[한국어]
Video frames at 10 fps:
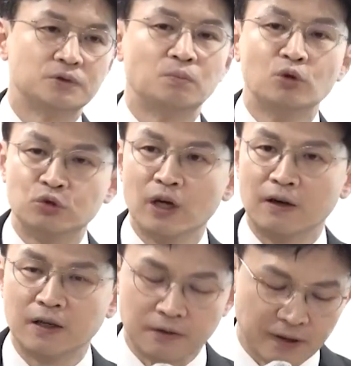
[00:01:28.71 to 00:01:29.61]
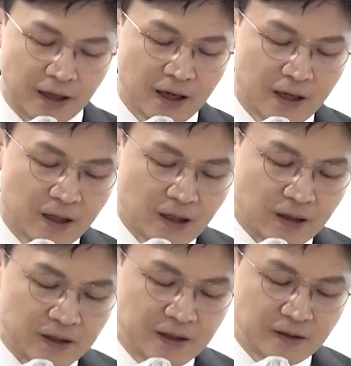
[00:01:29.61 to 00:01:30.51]
몰수에 관한 건데
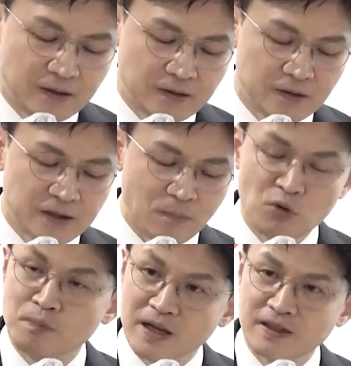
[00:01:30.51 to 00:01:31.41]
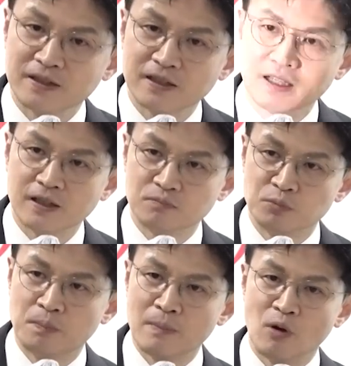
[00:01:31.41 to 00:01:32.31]
이 뜻은 이제 부패재산이라는
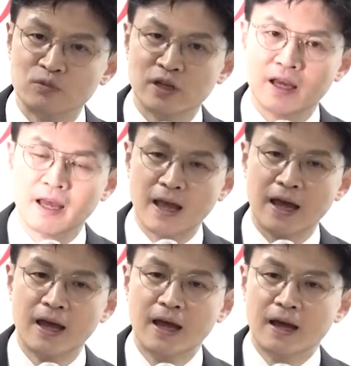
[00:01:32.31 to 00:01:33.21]
부패범죄에